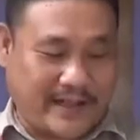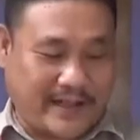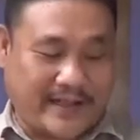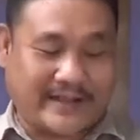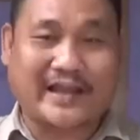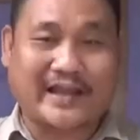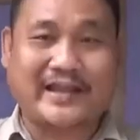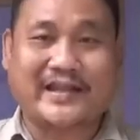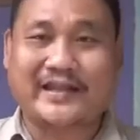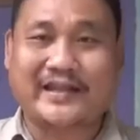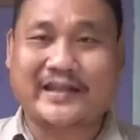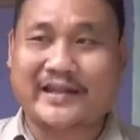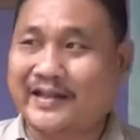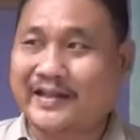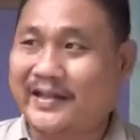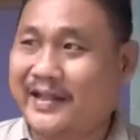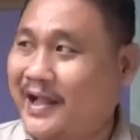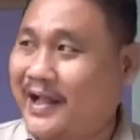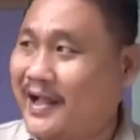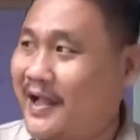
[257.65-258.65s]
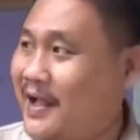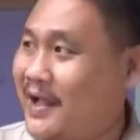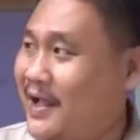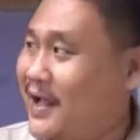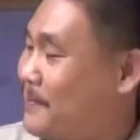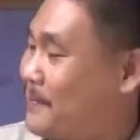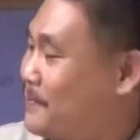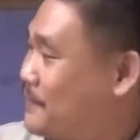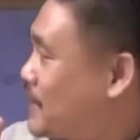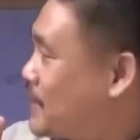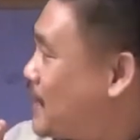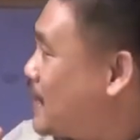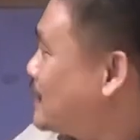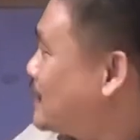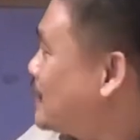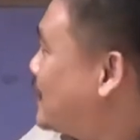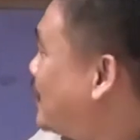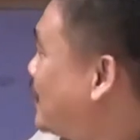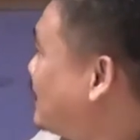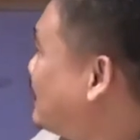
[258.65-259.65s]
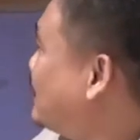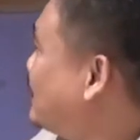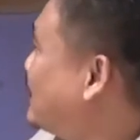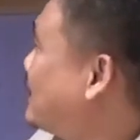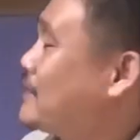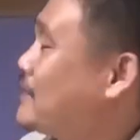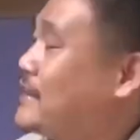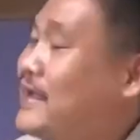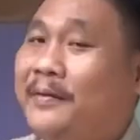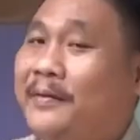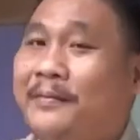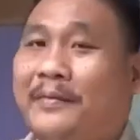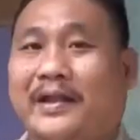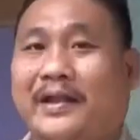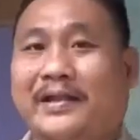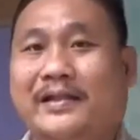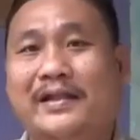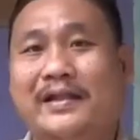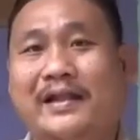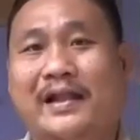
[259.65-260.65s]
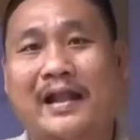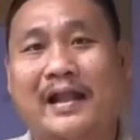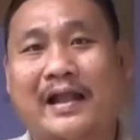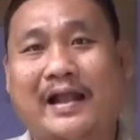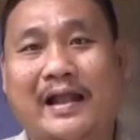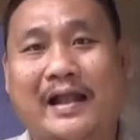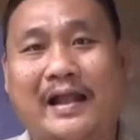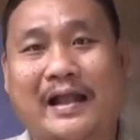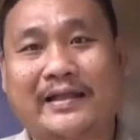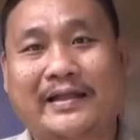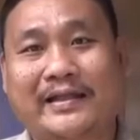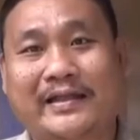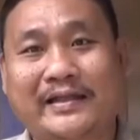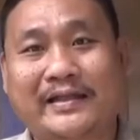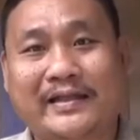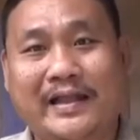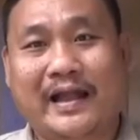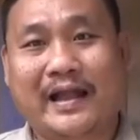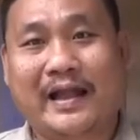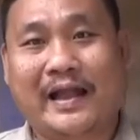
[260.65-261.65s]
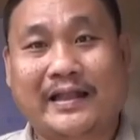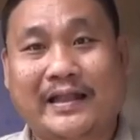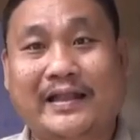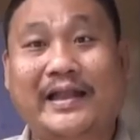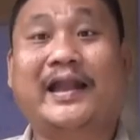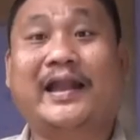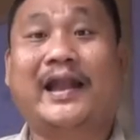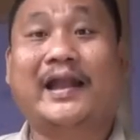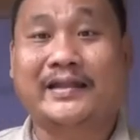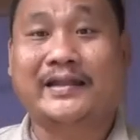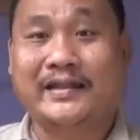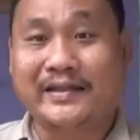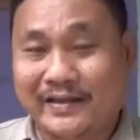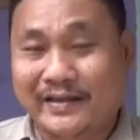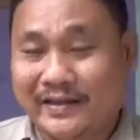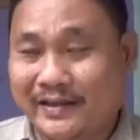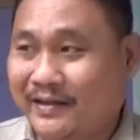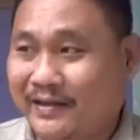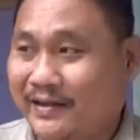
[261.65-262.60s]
pada saat ini kita berada di kediaman Adinda Handayani.